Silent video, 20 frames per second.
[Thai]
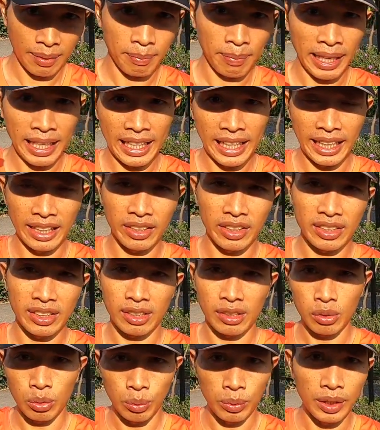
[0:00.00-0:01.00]
ไมล์เลทก็
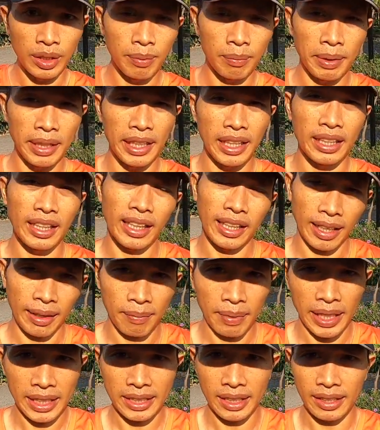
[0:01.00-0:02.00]
จะสูงขึ้นไปอีกนะครั
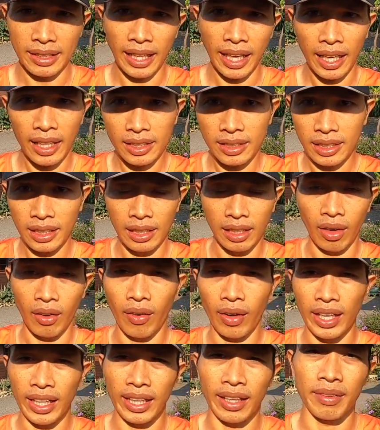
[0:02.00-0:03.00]
บ อาจจะแตะ
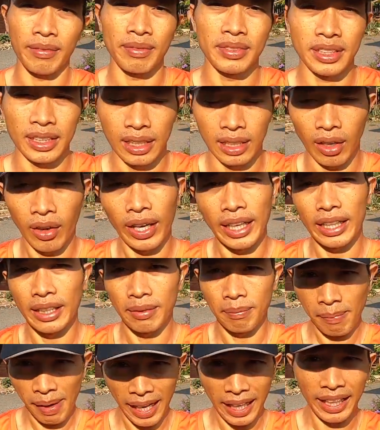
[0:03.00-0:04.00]
400 ครับ 400
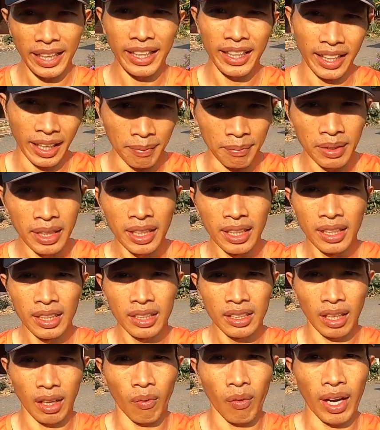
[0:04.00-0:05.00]
ขึ้นไปครับ
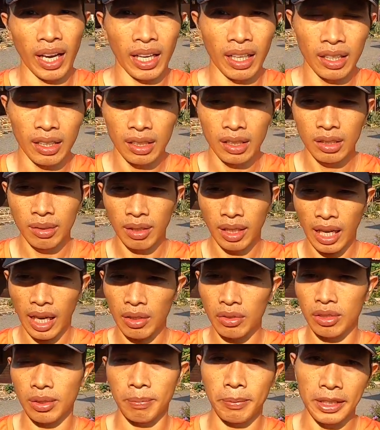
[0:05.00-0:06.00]
แต่ว่า
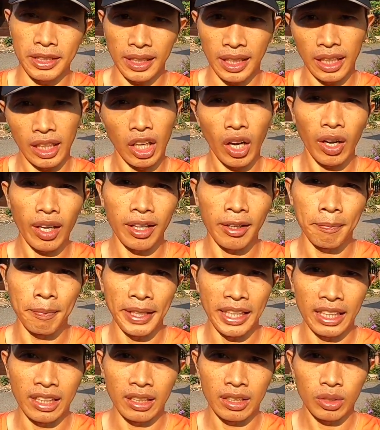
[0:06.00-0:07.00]
90%ก็คือ
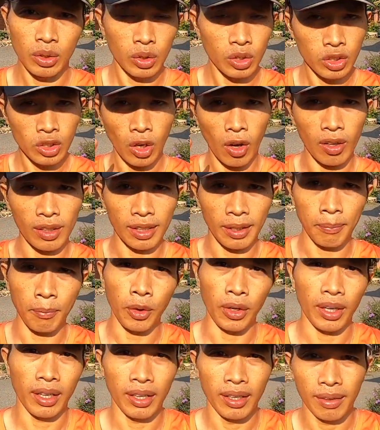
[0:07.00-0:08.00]
เป็นโซน2 ทั้งห
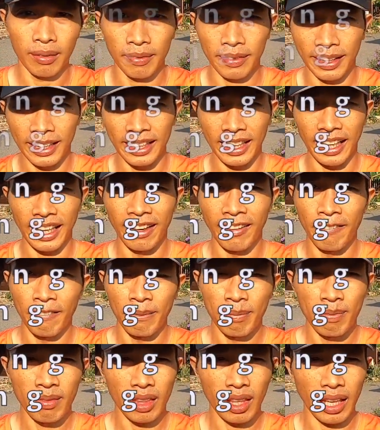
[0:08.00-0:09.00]
มดนั้นเนี่ย
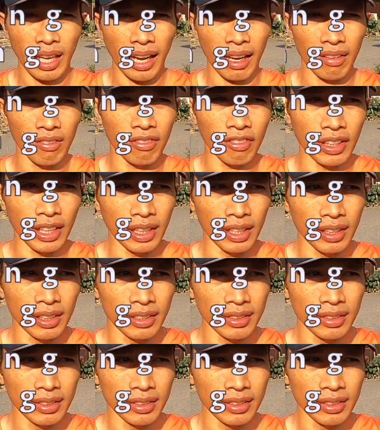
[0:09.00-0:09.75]
การฝึก